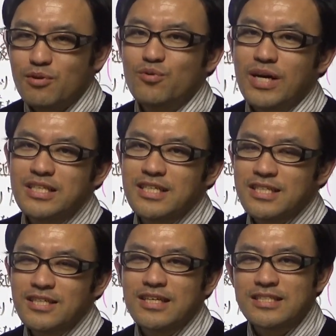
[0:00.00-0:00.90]
まあ、この患者
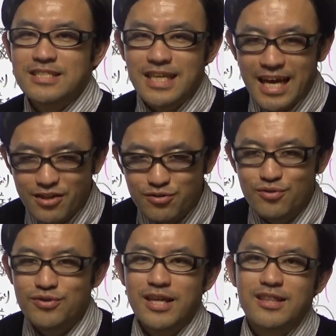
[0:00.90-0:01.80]
さんには使えると
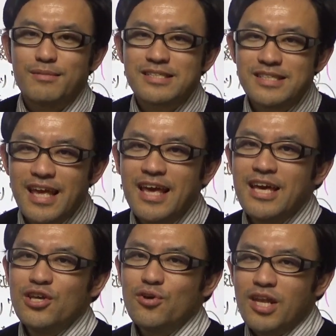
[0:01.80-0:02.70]
いうふうになってまで、
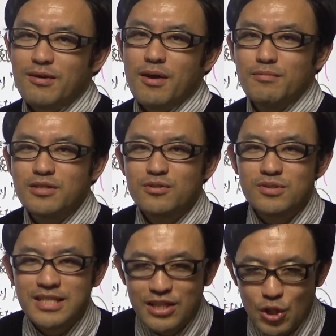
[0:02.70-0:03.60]
よければ
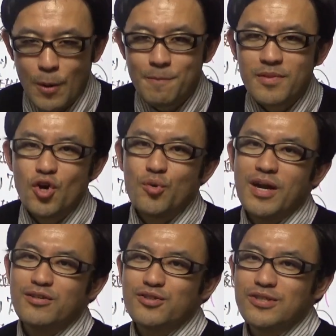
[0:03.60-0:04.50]
ヘブキソスタット、興
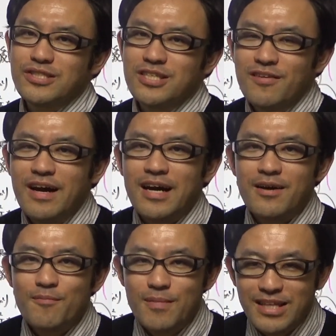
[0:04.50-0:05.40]
味ある人については
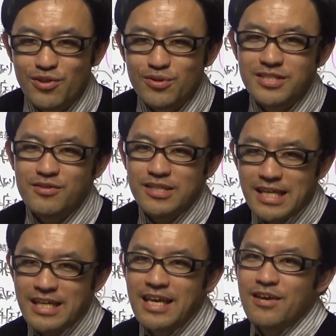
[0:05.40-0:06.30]
勉強してくだ
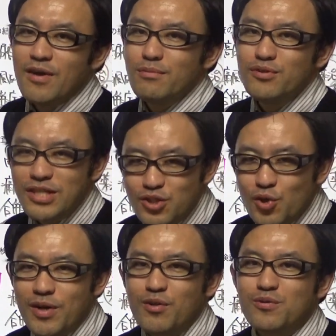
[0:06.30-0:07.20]
さい。フェブリク
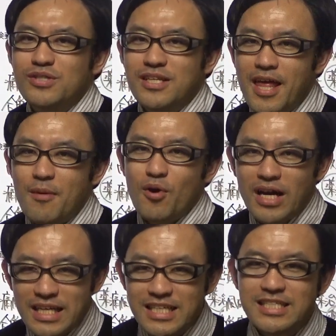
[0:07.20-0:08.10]
と言われるお薬で、もう
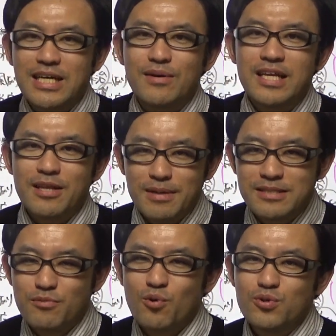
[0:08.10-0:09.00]
かなり使われてま
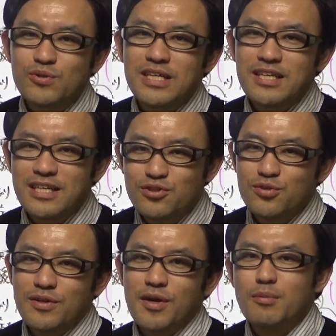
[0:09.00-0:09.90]
す。もう高尿酸血
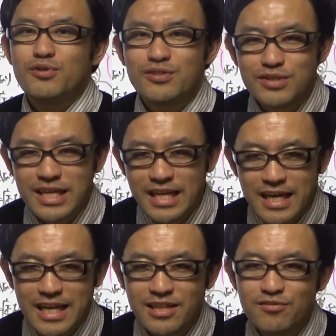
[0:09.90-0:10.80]
症ではフェブリクじゃない
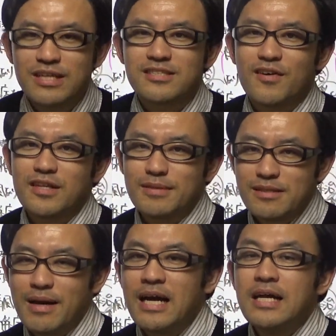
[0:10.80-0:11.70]
かなっていうぐらい使われてま
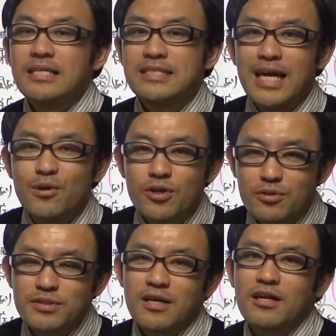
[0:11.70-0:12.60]
す。まあ、
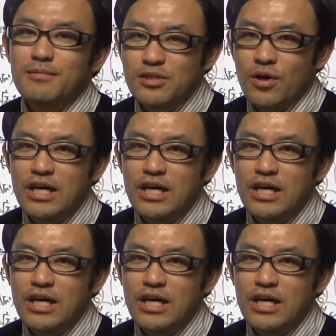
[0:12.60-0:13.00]
ザイロリックも使われてますよ。